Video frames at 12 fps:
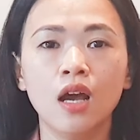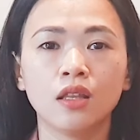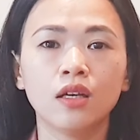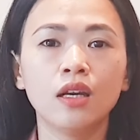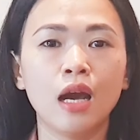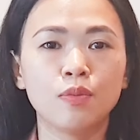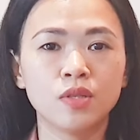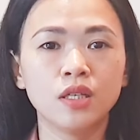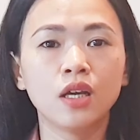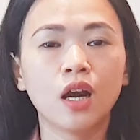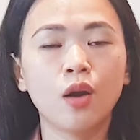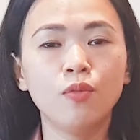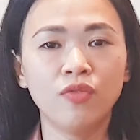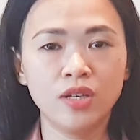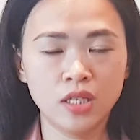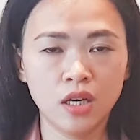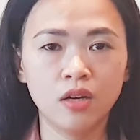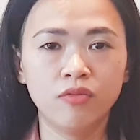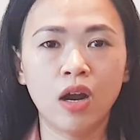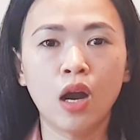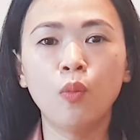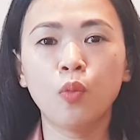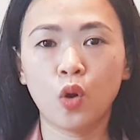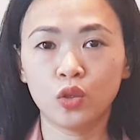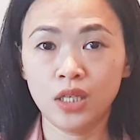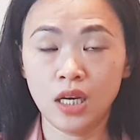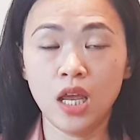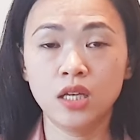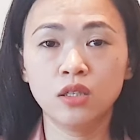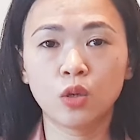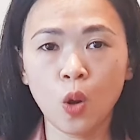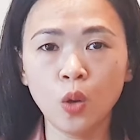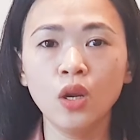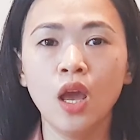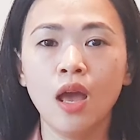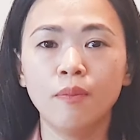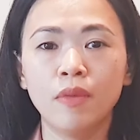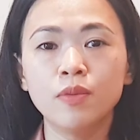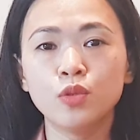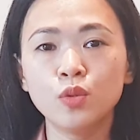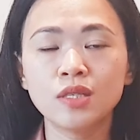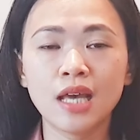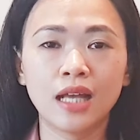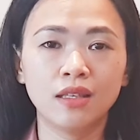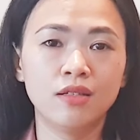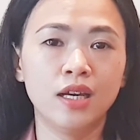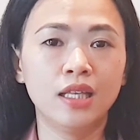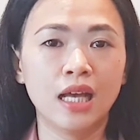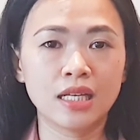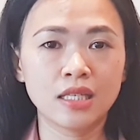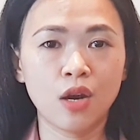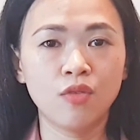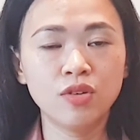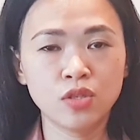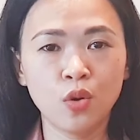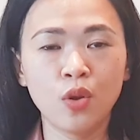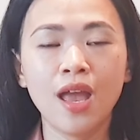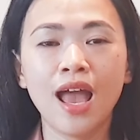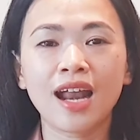tức là học sinh không phải chờ và không có tỷ lệ trừ cốt MEP rút ra từ kỳ tháng 6 vừa rồi.